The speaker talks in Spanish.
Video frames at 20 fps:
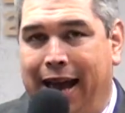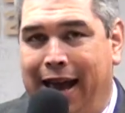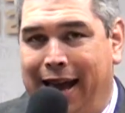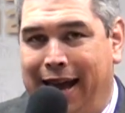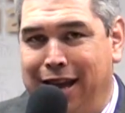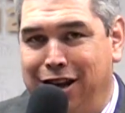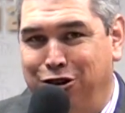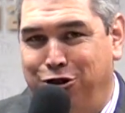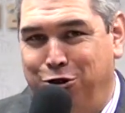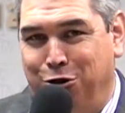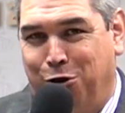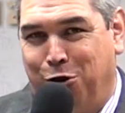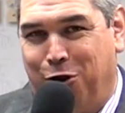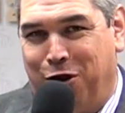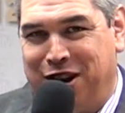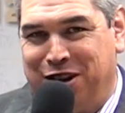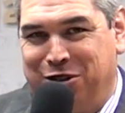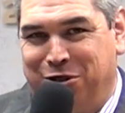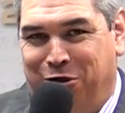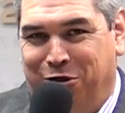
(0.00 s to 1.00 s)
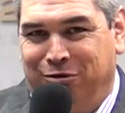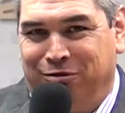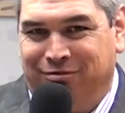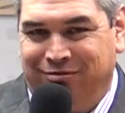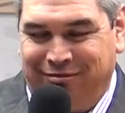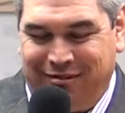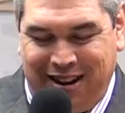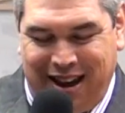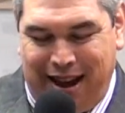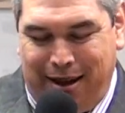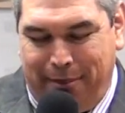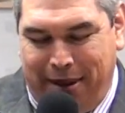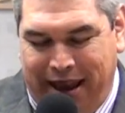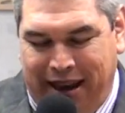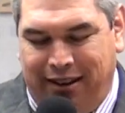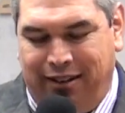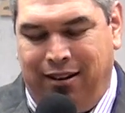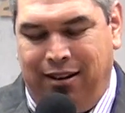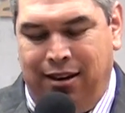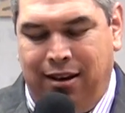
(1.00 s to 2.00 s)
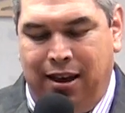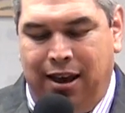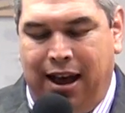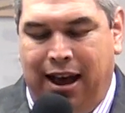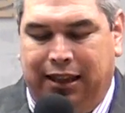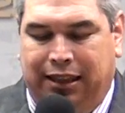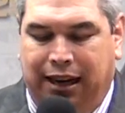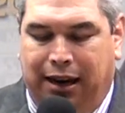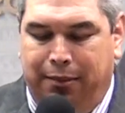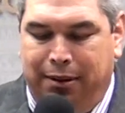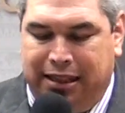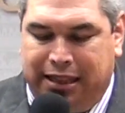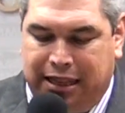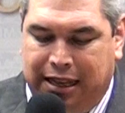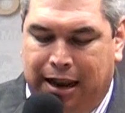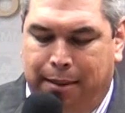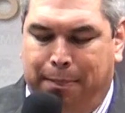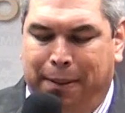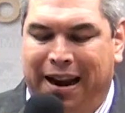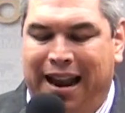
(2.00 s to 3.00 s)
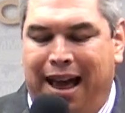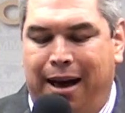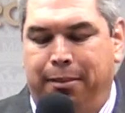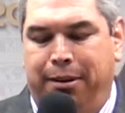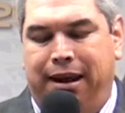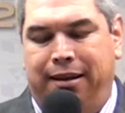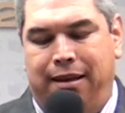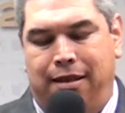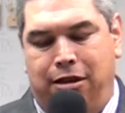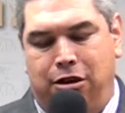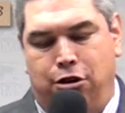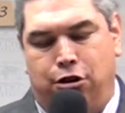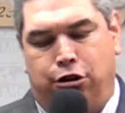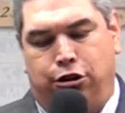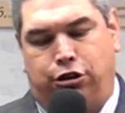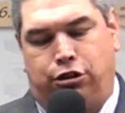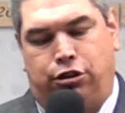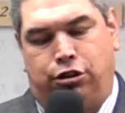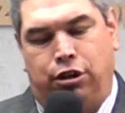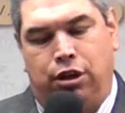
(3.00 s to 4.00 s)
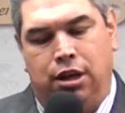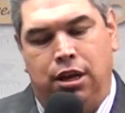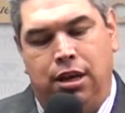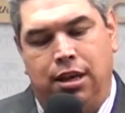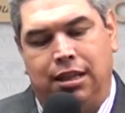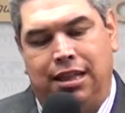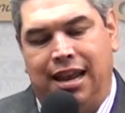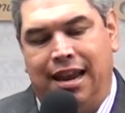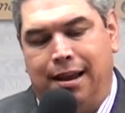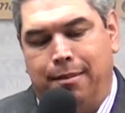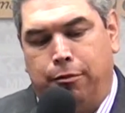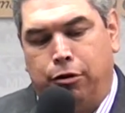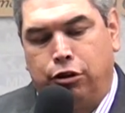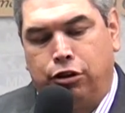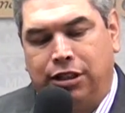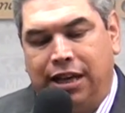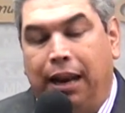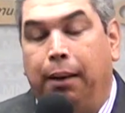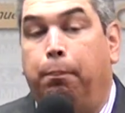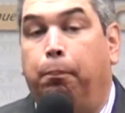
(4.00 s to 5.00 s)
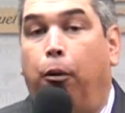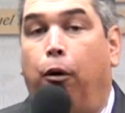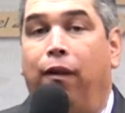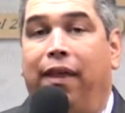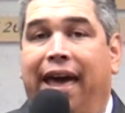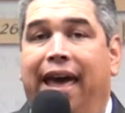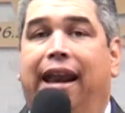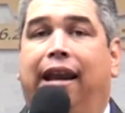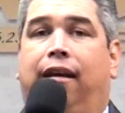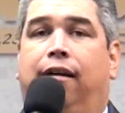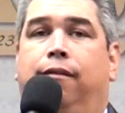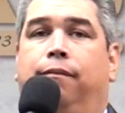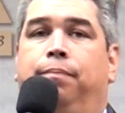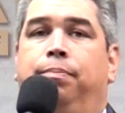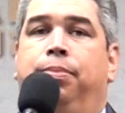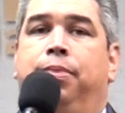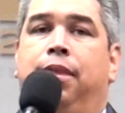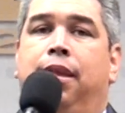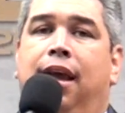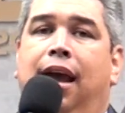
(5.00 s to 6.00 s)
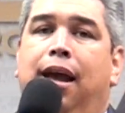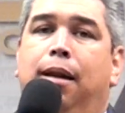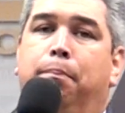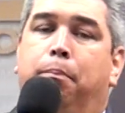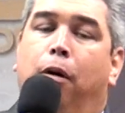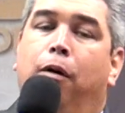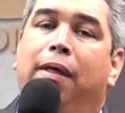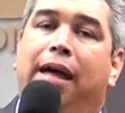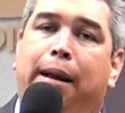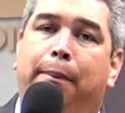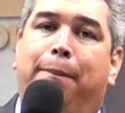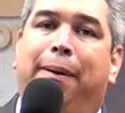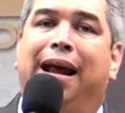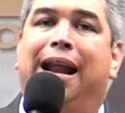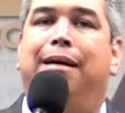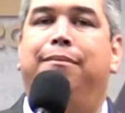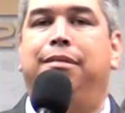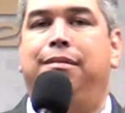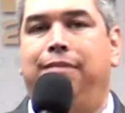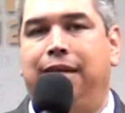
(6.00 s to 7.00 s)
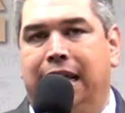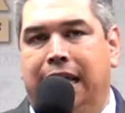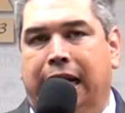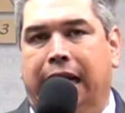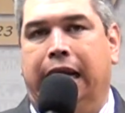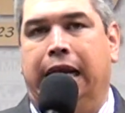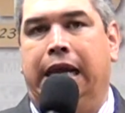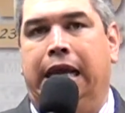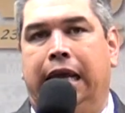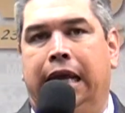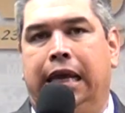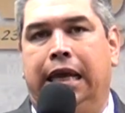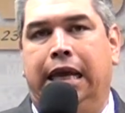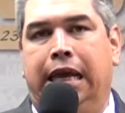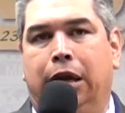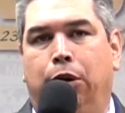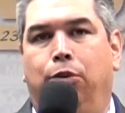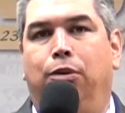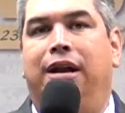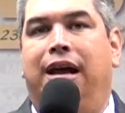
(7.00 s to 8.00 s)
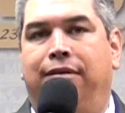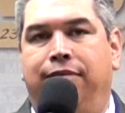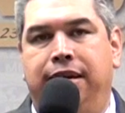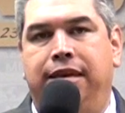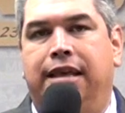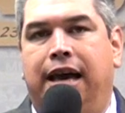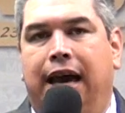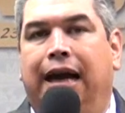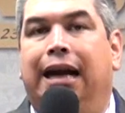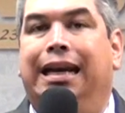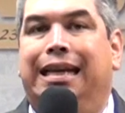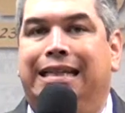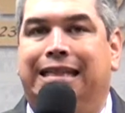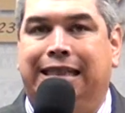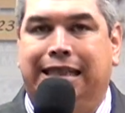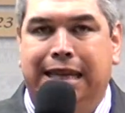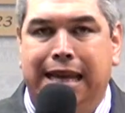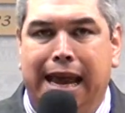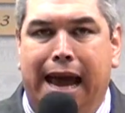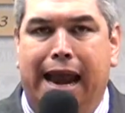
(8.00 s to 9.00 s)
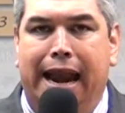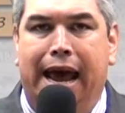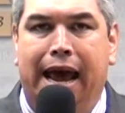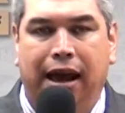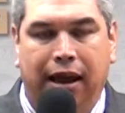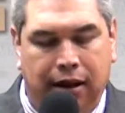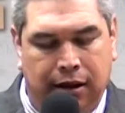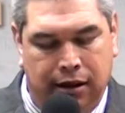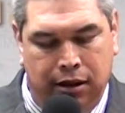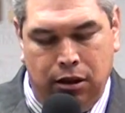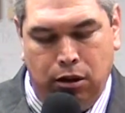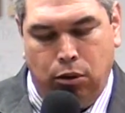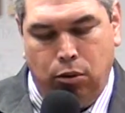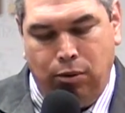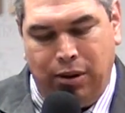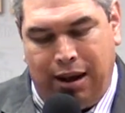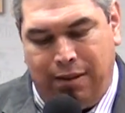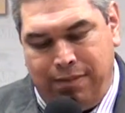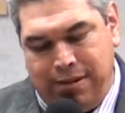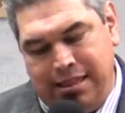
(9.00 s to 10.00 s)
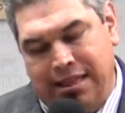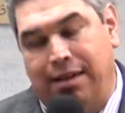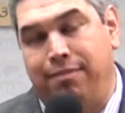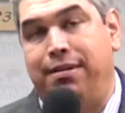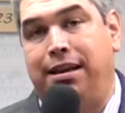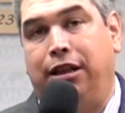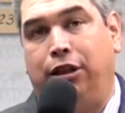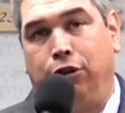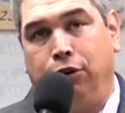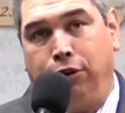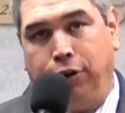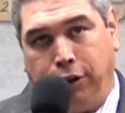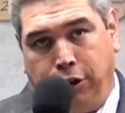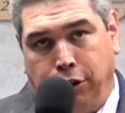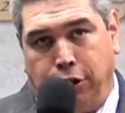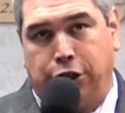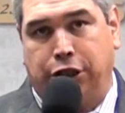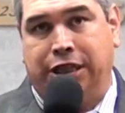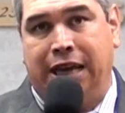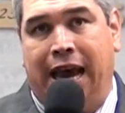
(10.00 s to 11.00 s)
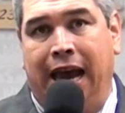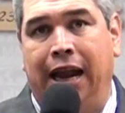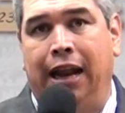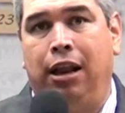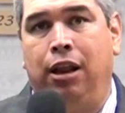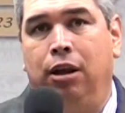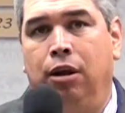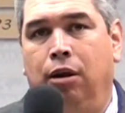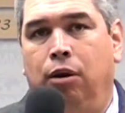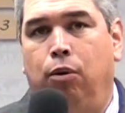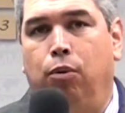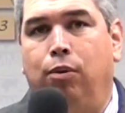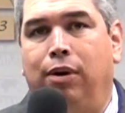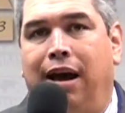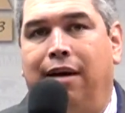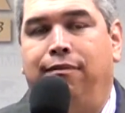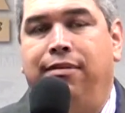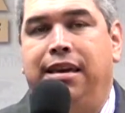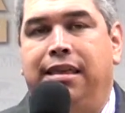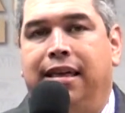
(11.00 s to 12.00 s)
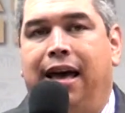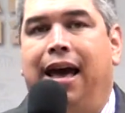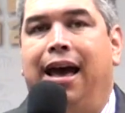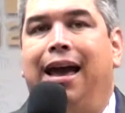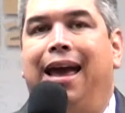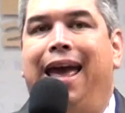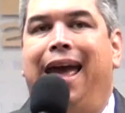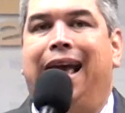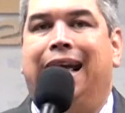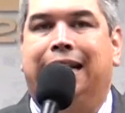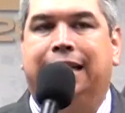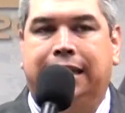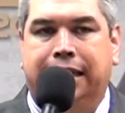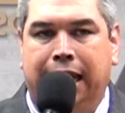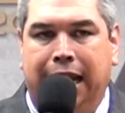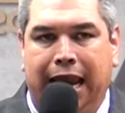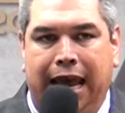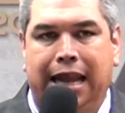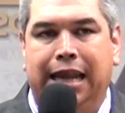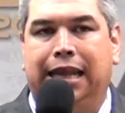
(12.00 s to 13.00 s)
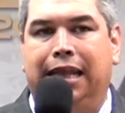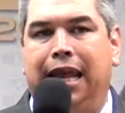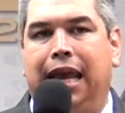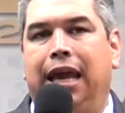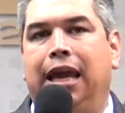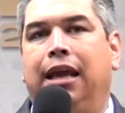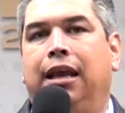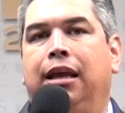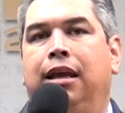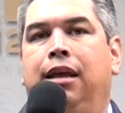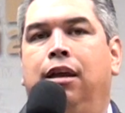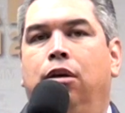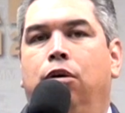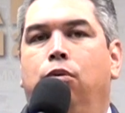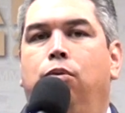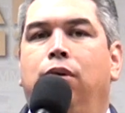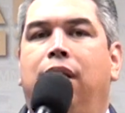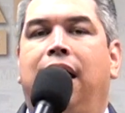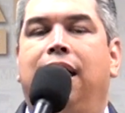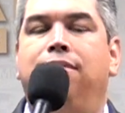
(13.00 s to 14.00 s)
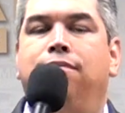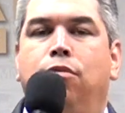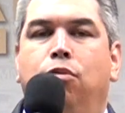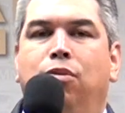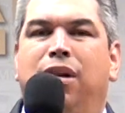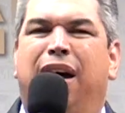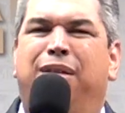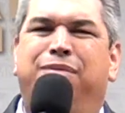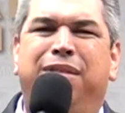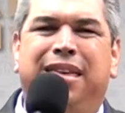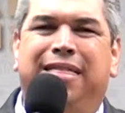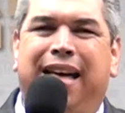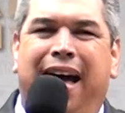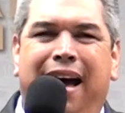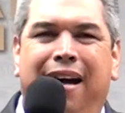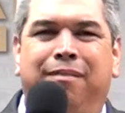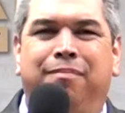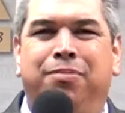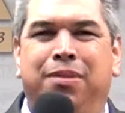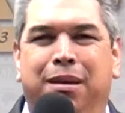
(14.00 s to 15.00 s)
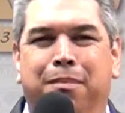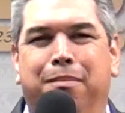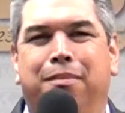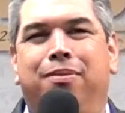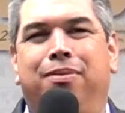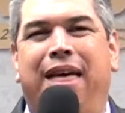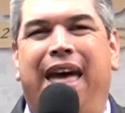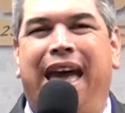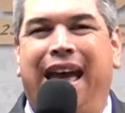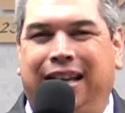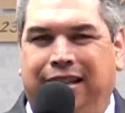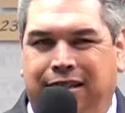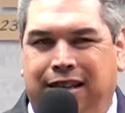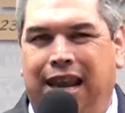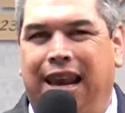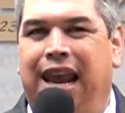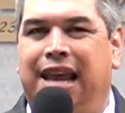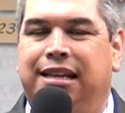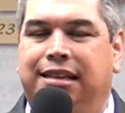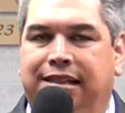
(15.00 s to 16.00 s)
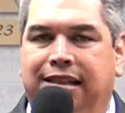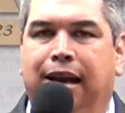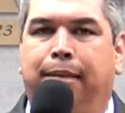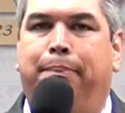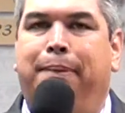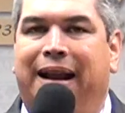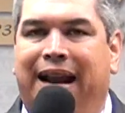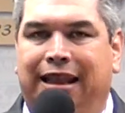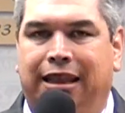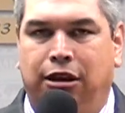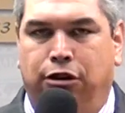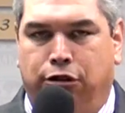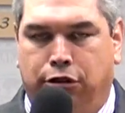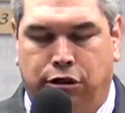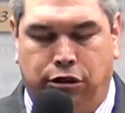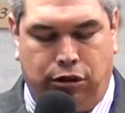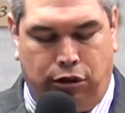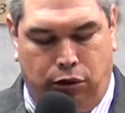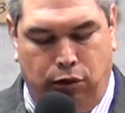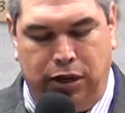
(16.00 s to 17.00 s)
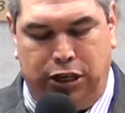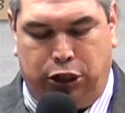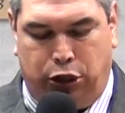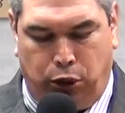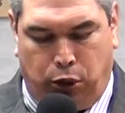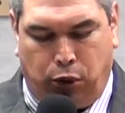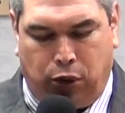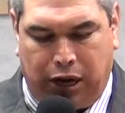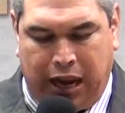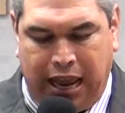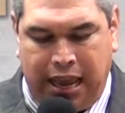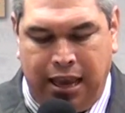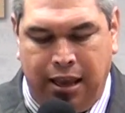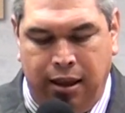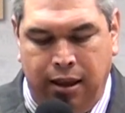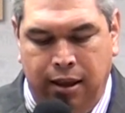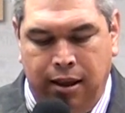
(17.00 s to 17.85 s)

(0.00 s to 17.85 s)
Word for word: en su corazón. Amén. A través de la palabra de Dios tenemos el poder, el poder para vivir una vida cristiana, una vida victoriosa, una vida excelente, una, vida de excelencia para Dios, nuestro Rey.